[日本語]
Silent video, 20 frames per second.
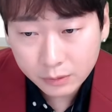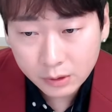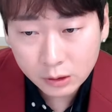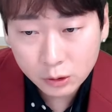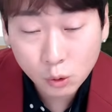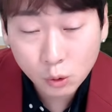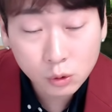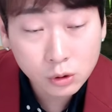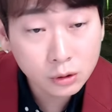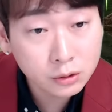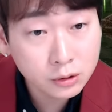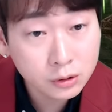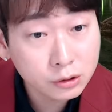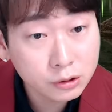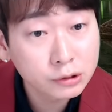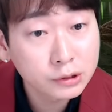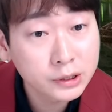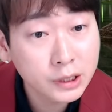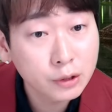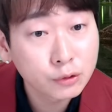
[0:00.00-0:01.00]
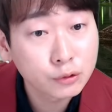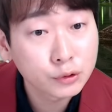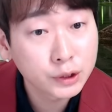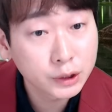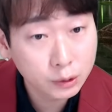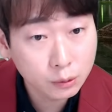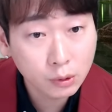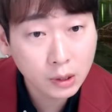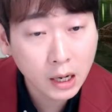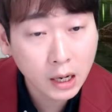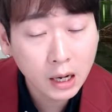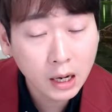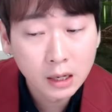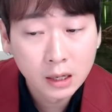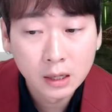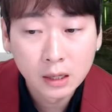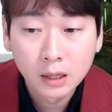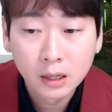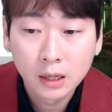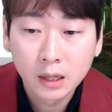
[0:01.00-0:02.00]
曲を作ってる人が、
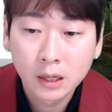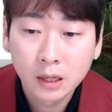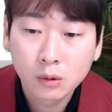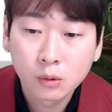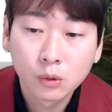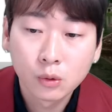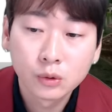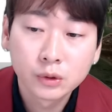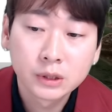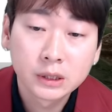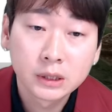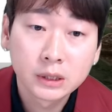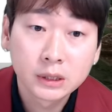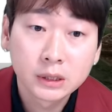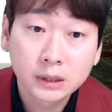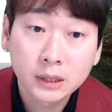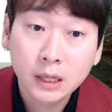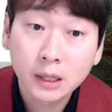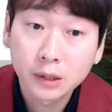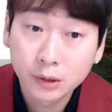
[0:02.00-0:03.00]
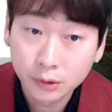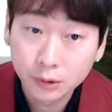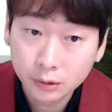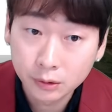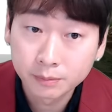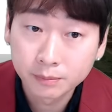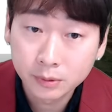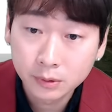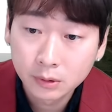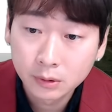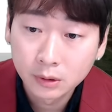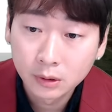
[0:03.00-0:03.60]
構築したグループ。